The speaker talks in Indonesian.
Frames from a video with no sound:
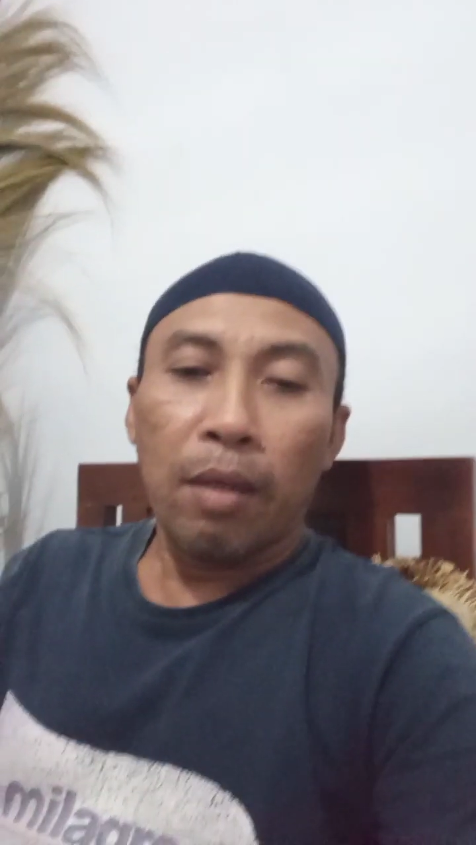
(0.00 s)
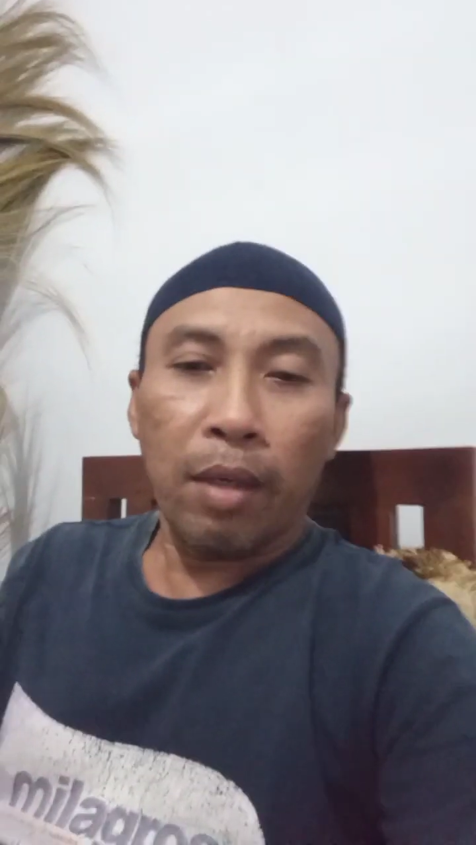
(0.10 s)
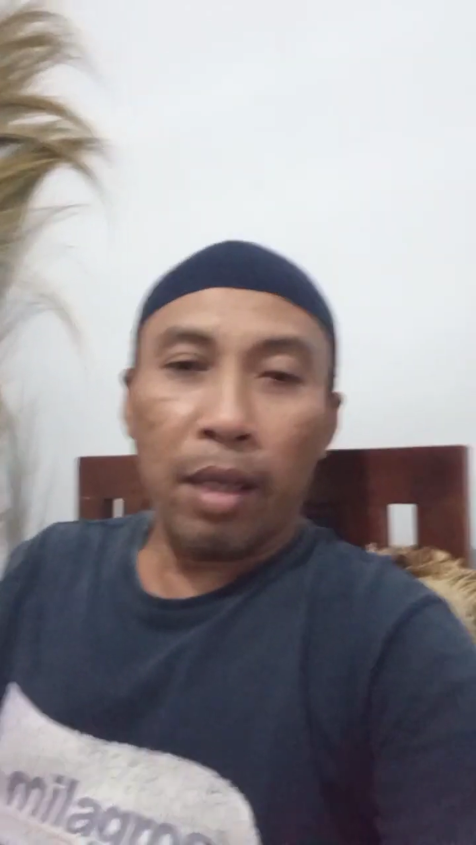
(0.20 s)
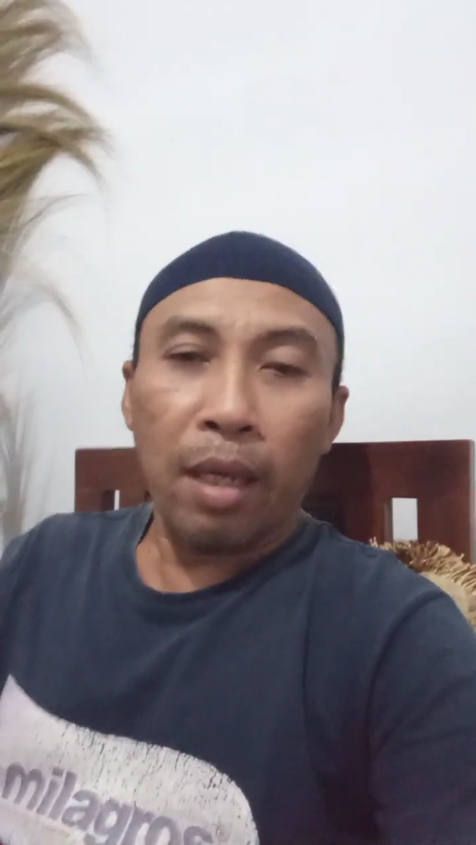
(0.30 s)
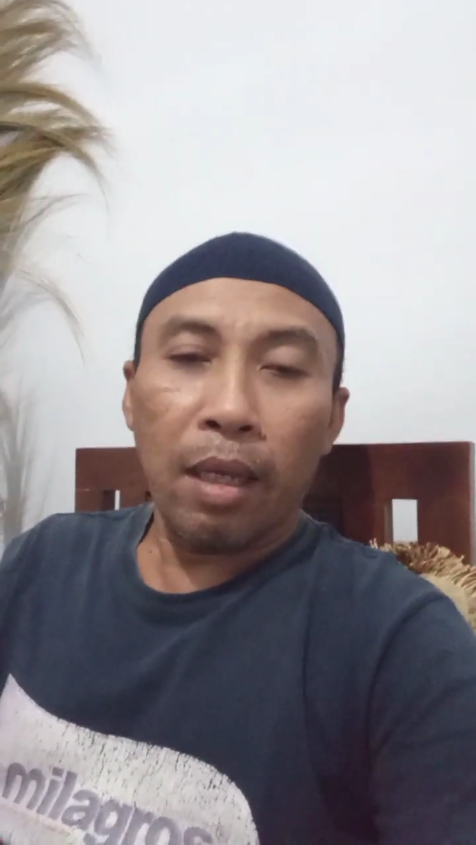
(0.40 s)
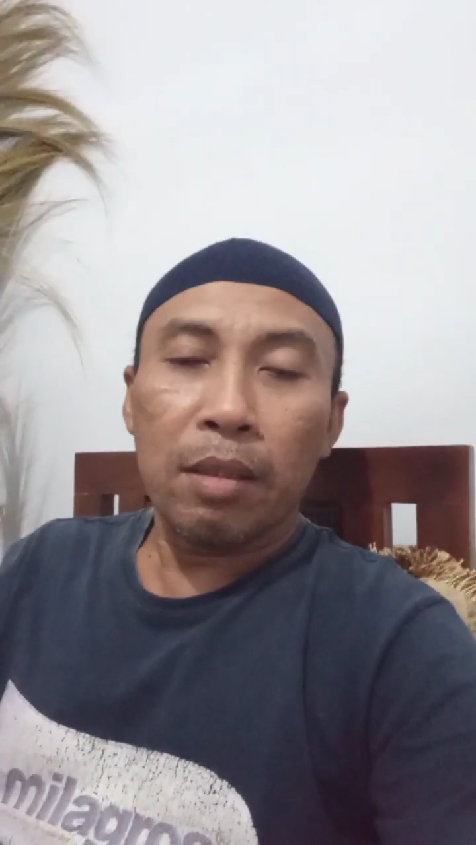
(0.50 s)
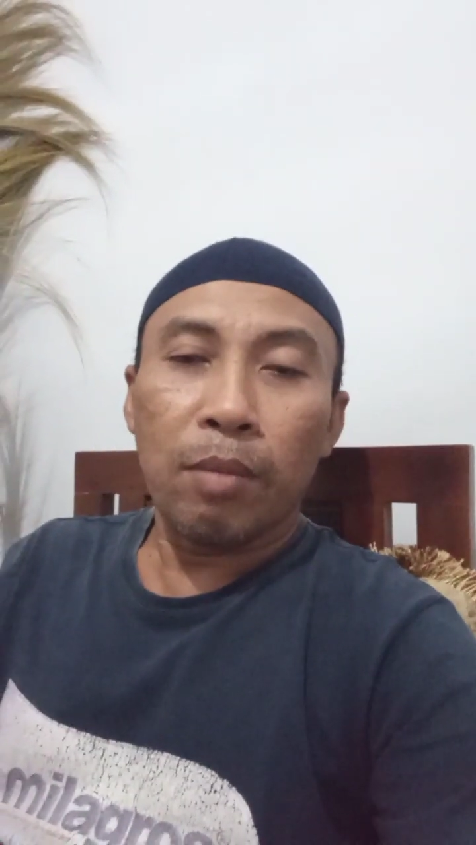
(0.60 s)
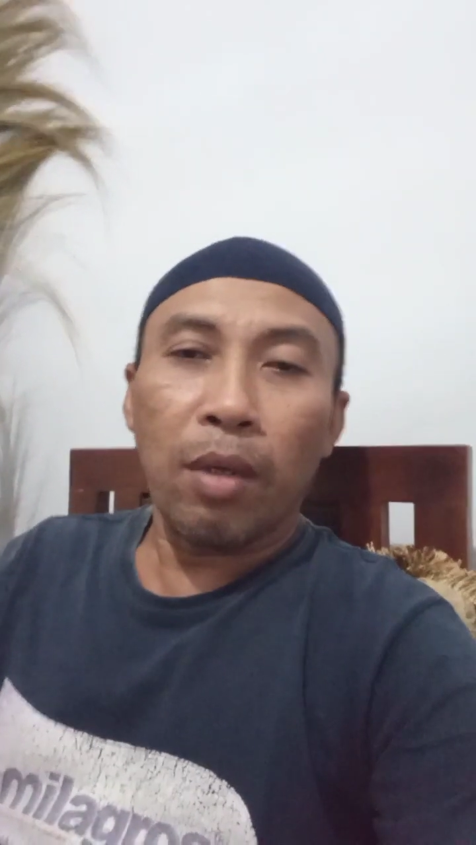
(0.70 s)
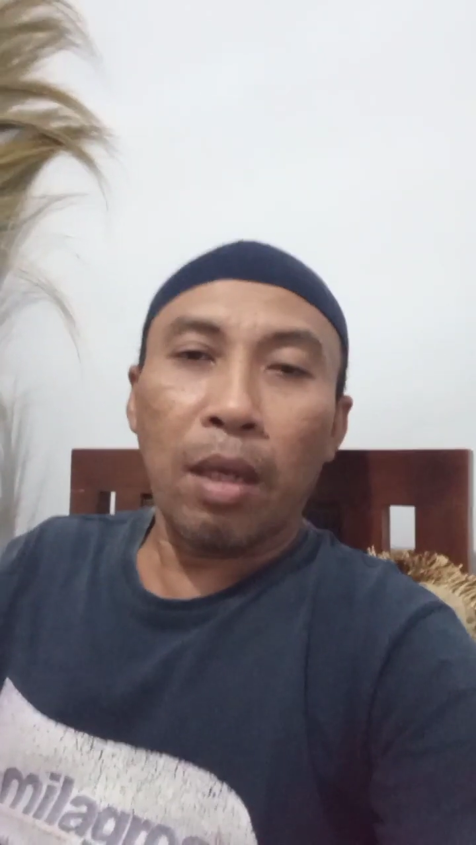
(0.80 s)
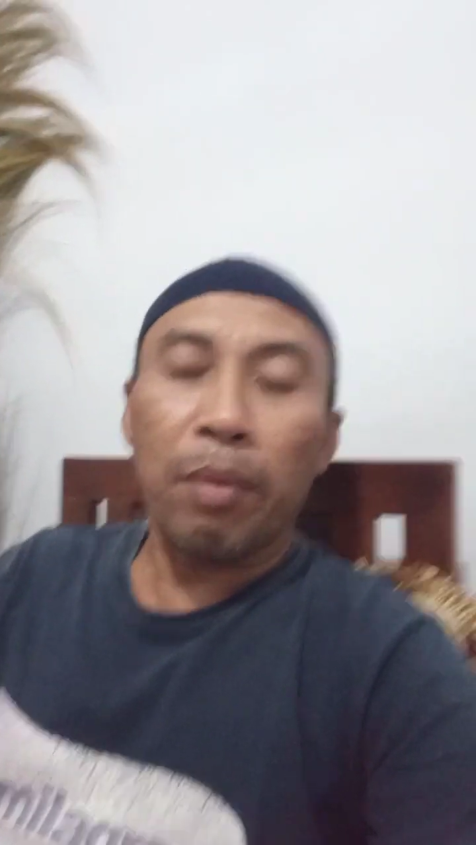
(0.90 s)
oke ya
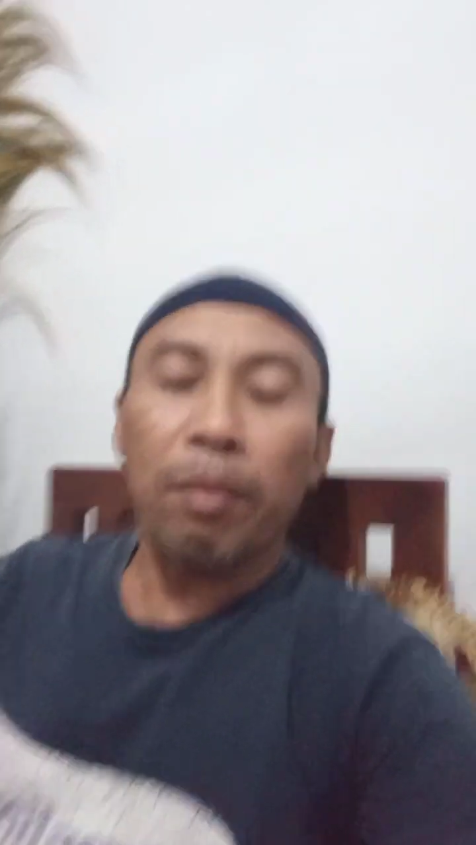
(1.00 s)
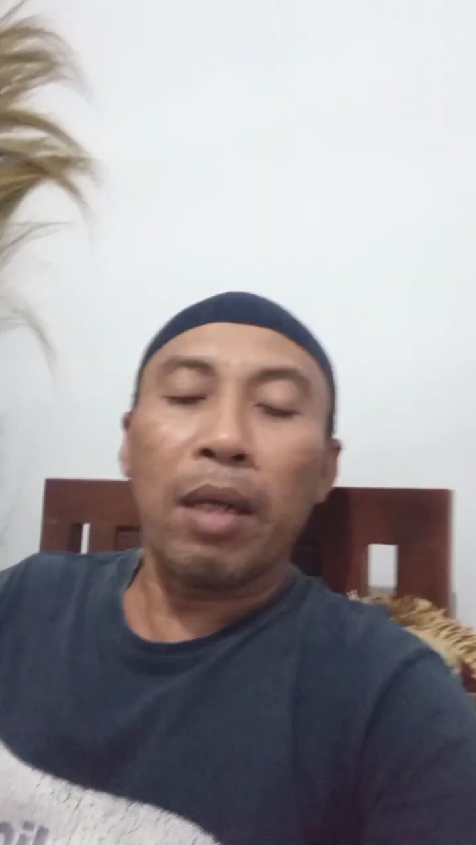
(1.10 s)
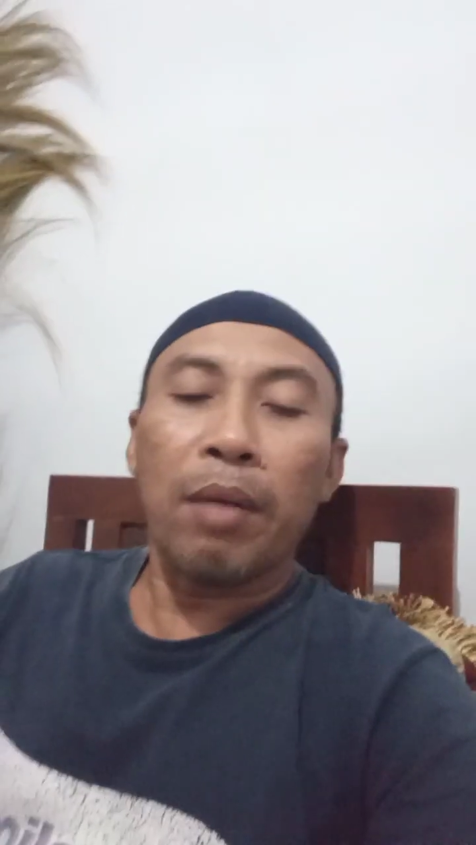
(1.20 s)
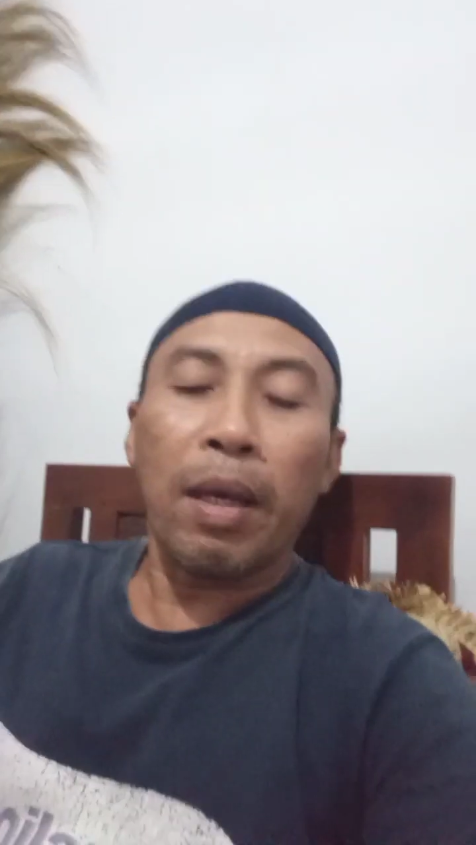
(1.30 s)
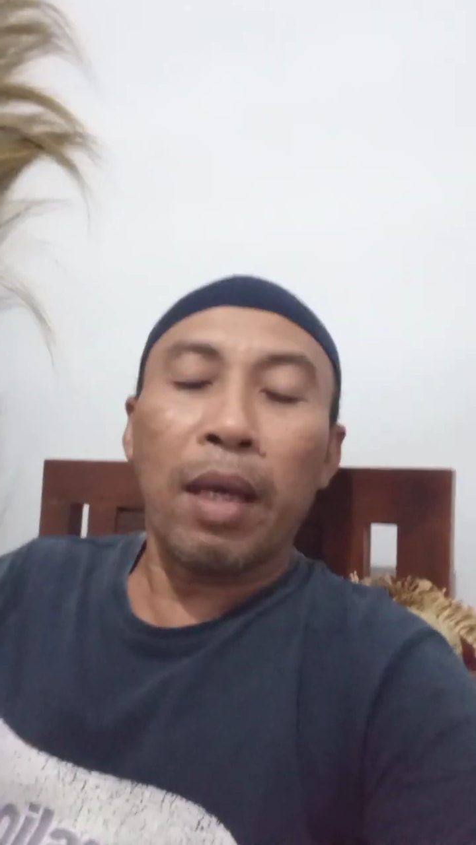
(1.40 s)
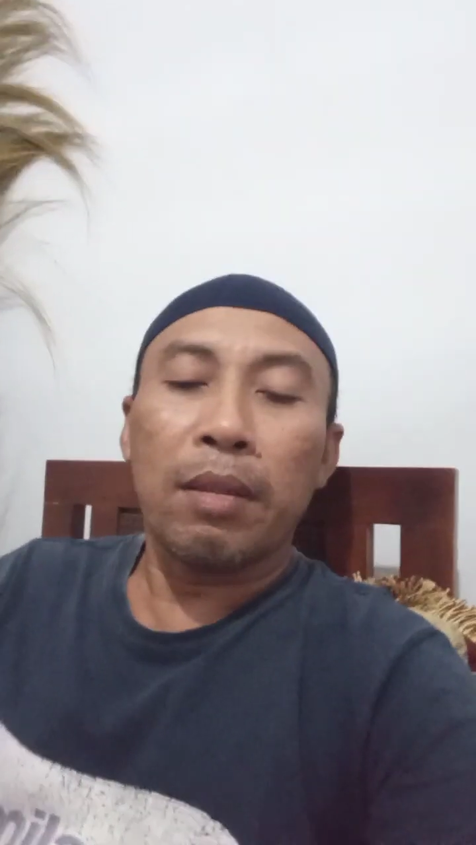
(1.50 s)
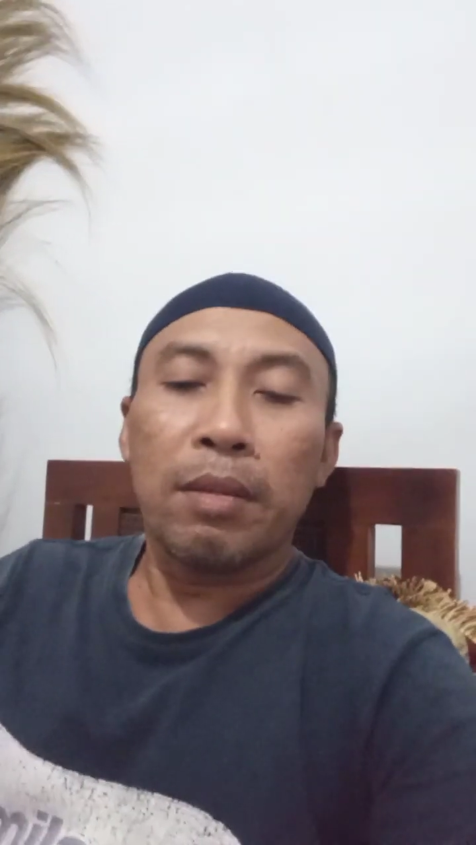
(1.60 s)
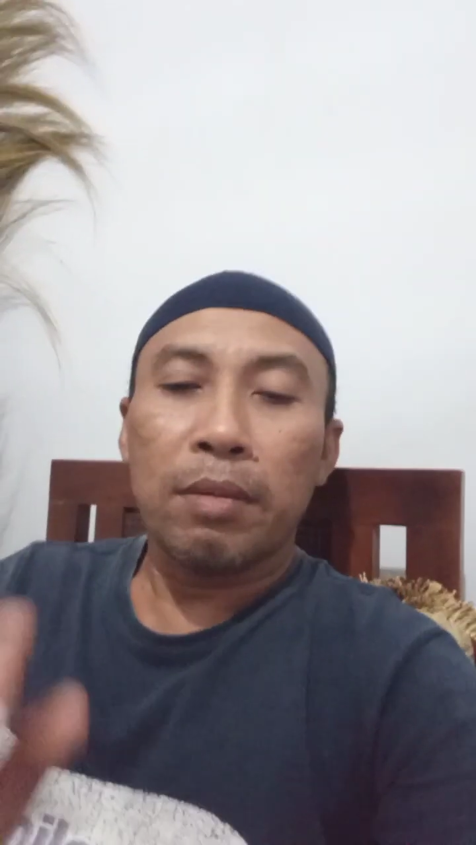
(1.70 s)
semoga bermanfaat